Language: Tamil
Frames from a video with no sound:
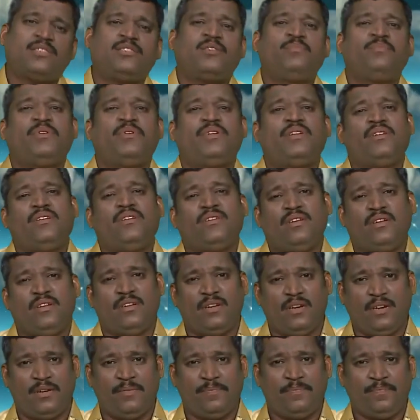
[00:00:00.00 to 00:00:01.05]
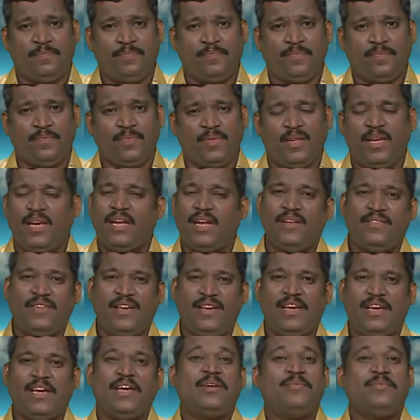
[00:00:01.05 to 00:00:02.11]
கஷ்டப்பட்டு இருக்கீங்க எனவே
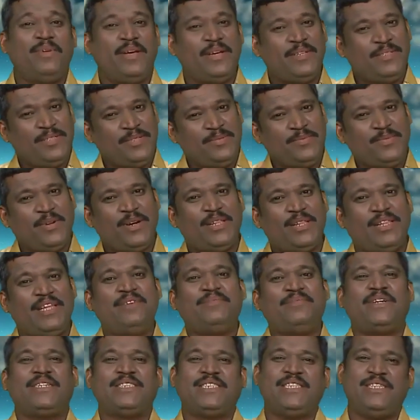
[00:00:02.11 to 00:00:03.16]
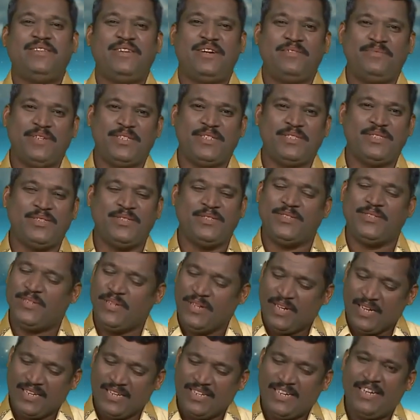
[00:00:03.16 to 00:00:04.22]
பேசும் பொழுதே பாசிட்டிவா பேசணும்
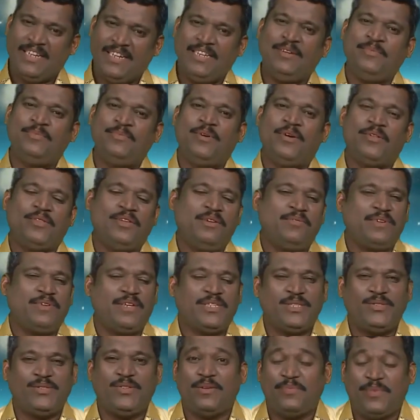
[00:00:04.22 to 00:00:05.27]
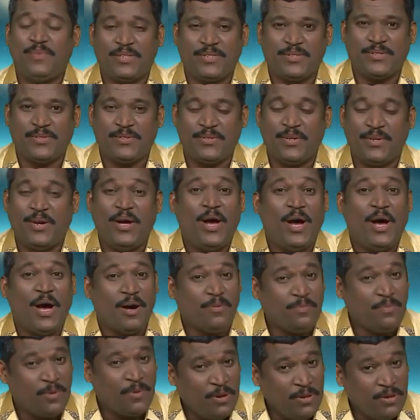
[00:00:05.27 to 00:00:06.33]
நினைக்கும் பொழுதே பாசிட்டிவா பேசணும்
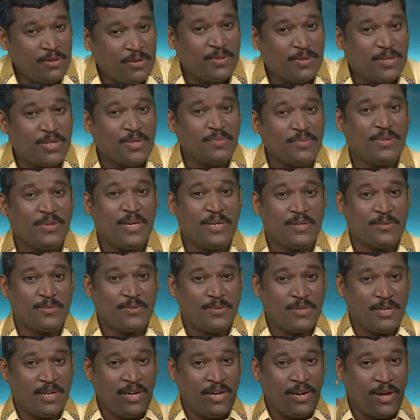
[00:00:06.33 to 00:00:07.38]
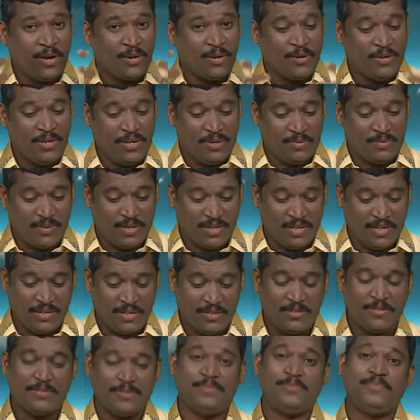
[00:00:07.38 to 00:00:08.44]
அப்பொழுது மட்டுமே உடல் ஆரோக்கியமாக
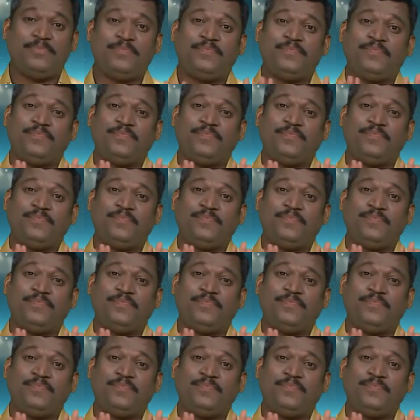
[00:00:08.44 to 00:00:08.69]
இருக்கும்